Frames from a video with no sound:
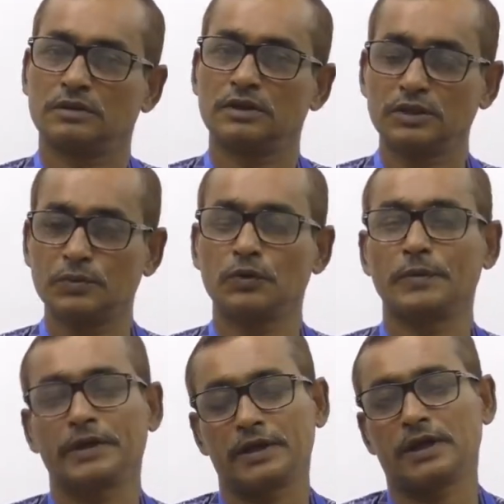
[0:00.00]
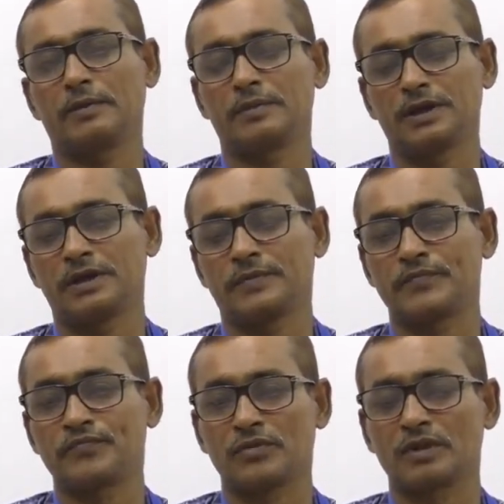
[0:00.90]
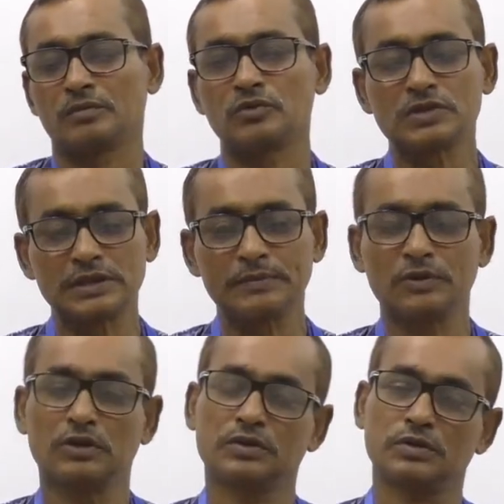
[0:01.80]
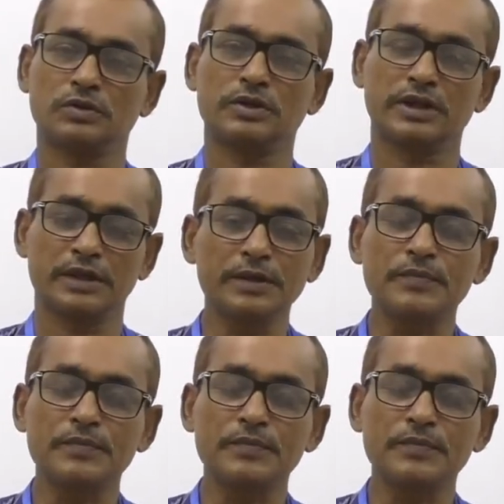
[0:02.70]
ইতিপূর্বে আমরা মুসলিম দর্শন কি